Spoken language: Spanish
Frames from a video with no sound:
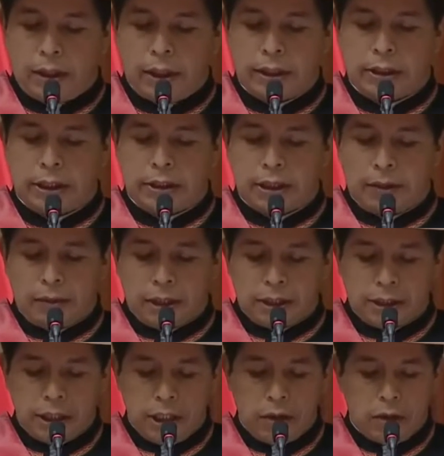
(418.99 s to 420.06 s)
que se
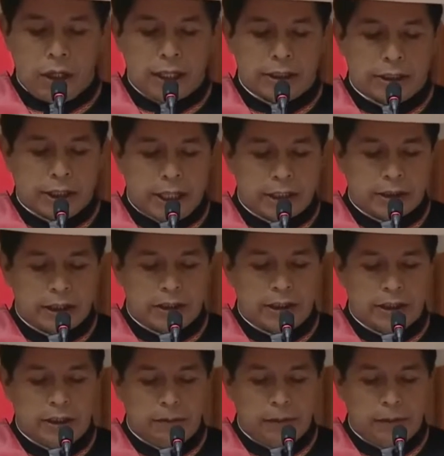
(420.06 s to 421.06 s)
establecieron las castas y